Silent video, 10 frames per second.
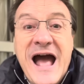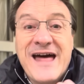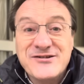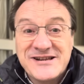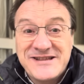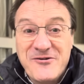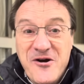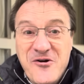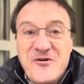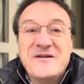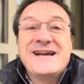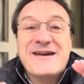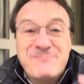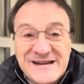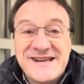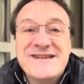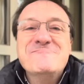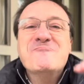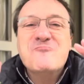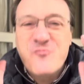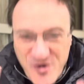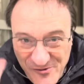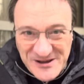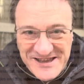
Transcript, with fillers: Adiós, hasta luego, que pasen muy buen